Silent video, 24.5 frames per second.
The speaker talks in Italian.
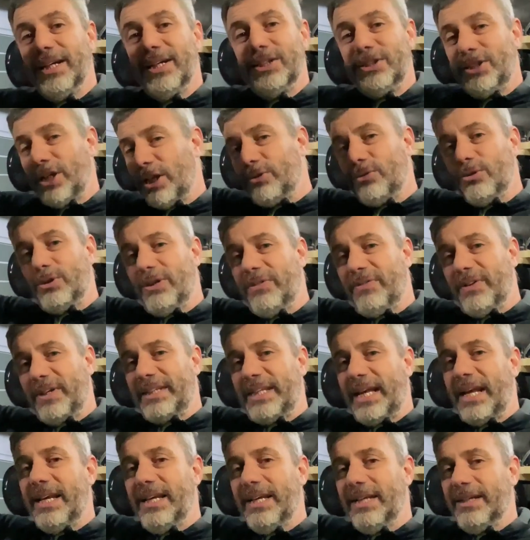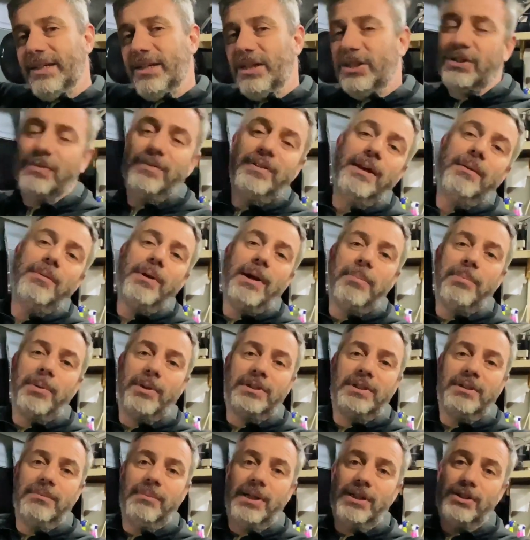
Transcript: Ciao a tutti fratelli, ci vediamo alla prossima.